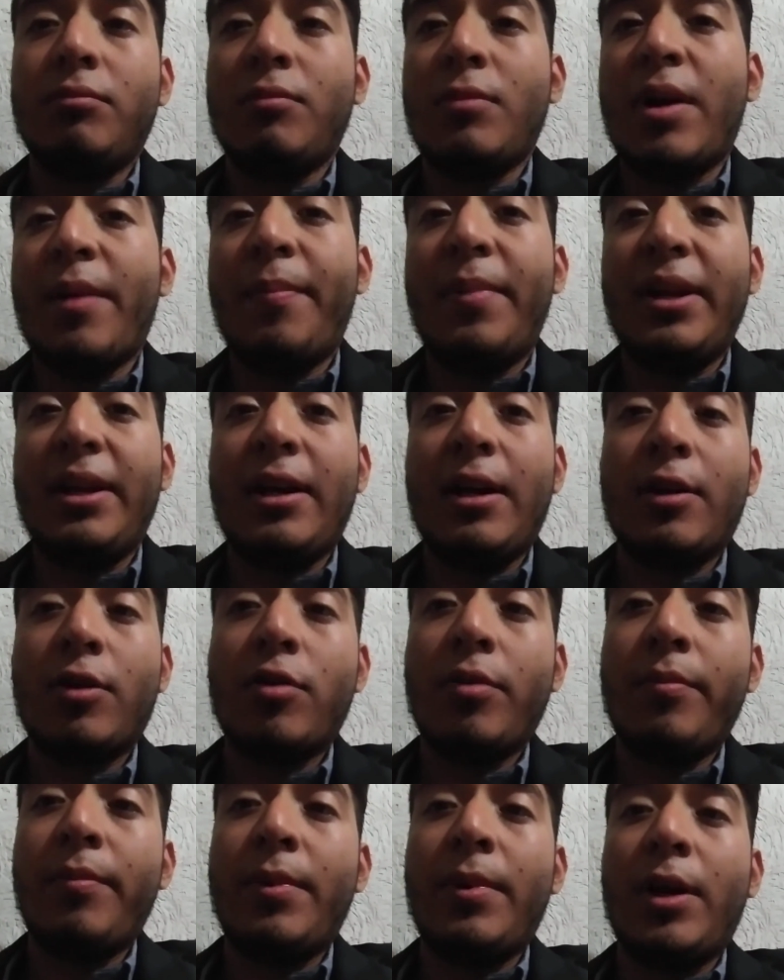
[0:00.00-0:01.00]
aplicar
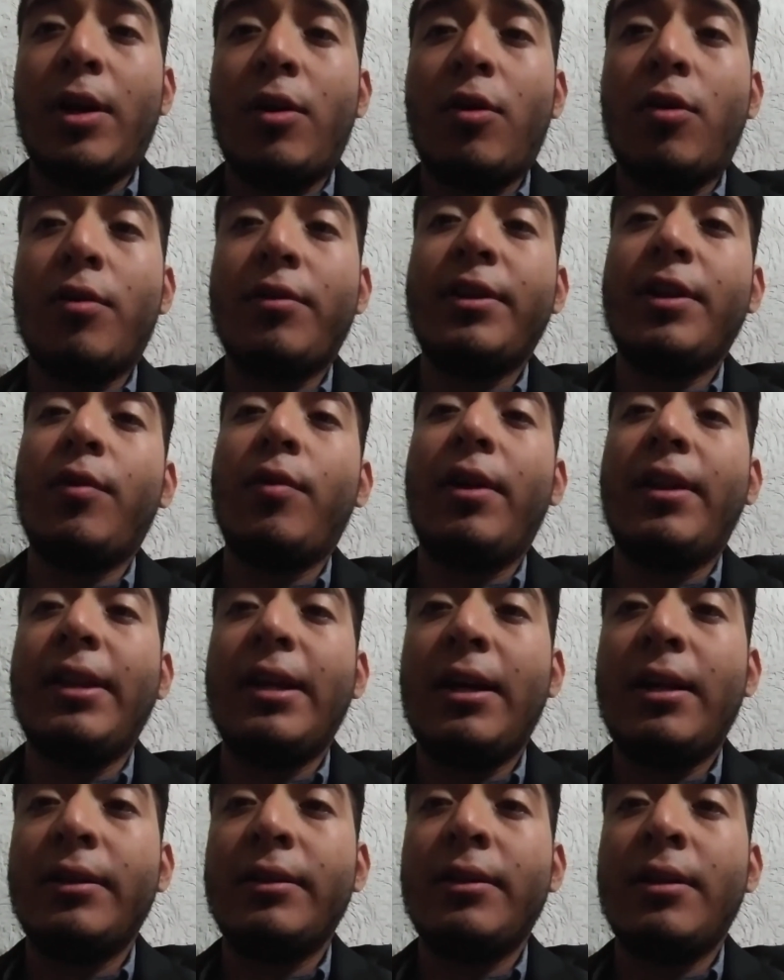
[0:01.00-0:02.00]
con mejor
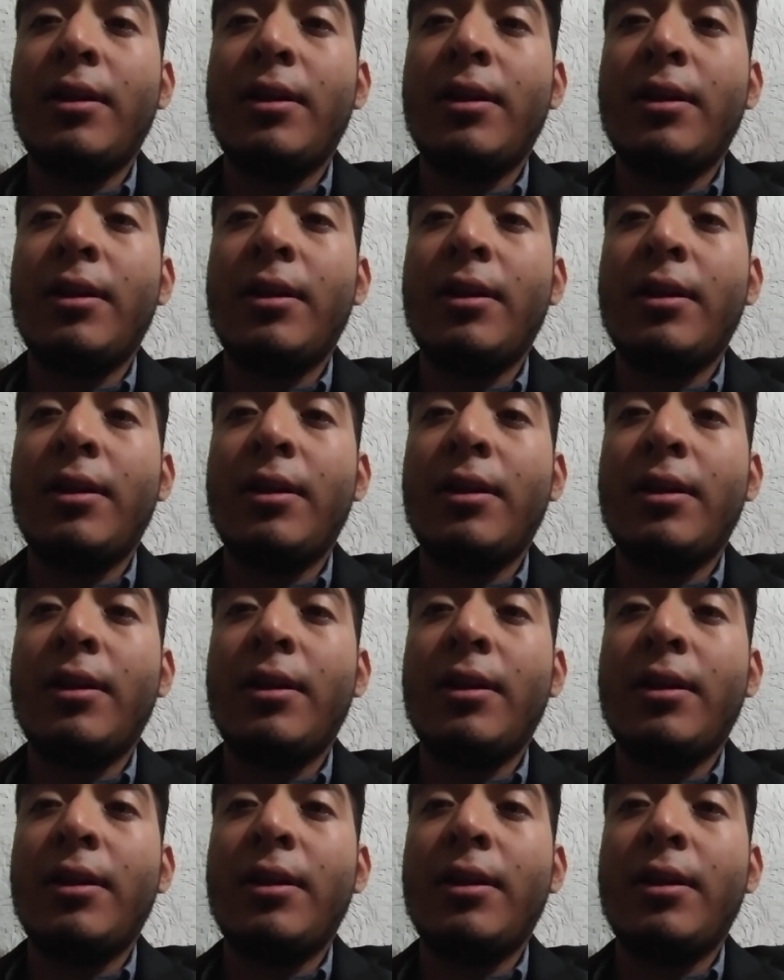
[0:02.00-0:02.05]
seguridad